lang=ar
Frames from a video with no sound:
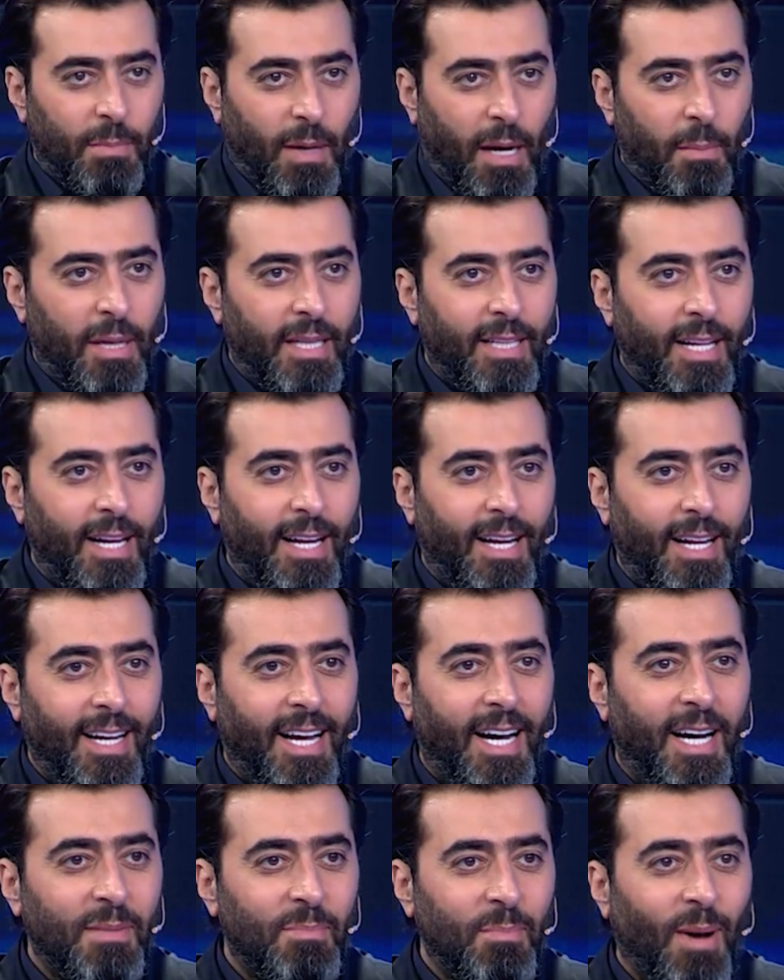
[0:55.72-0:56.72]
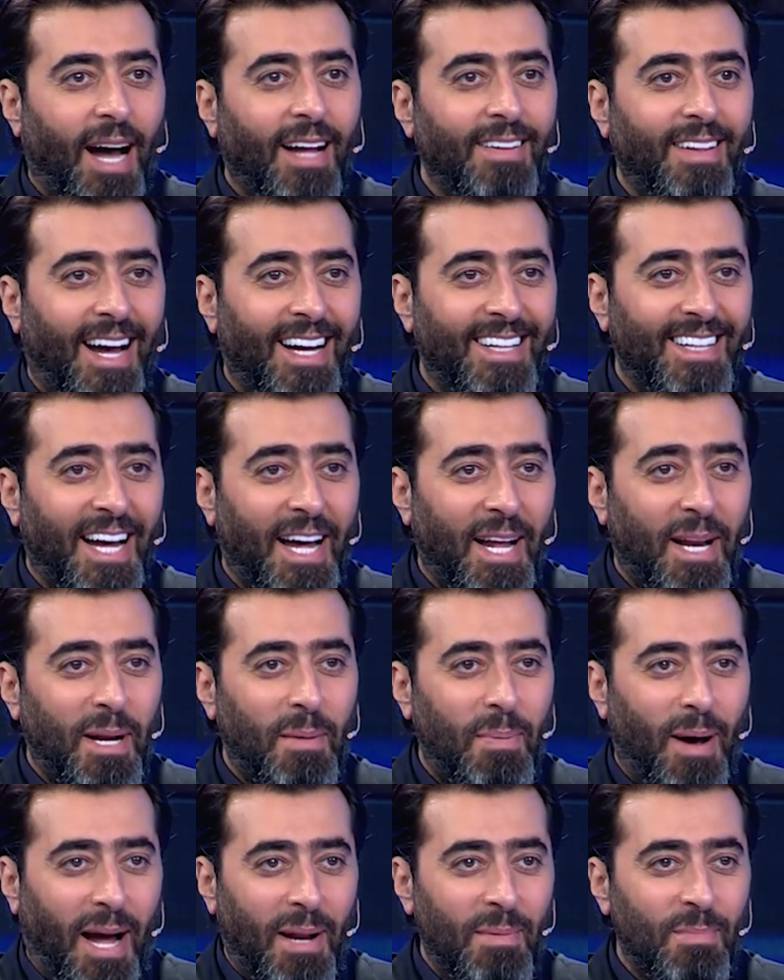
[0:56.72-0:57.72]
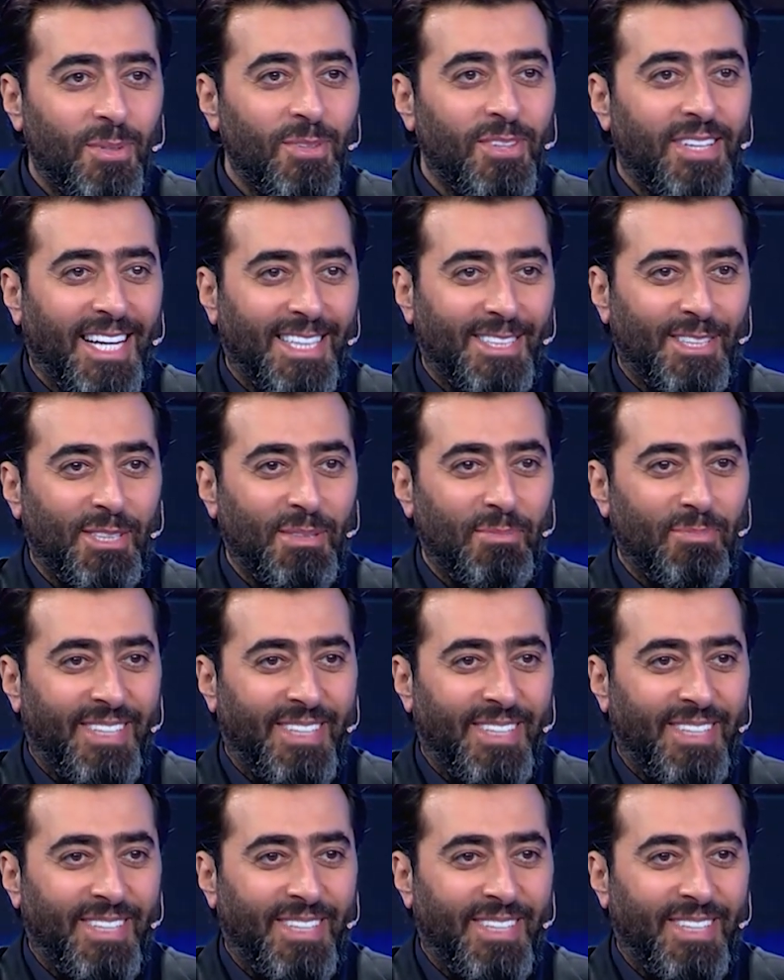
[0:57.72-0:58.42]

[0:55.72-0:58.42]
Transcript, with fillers: ما عملنا الاعلان بعد حدا قرب على المنتج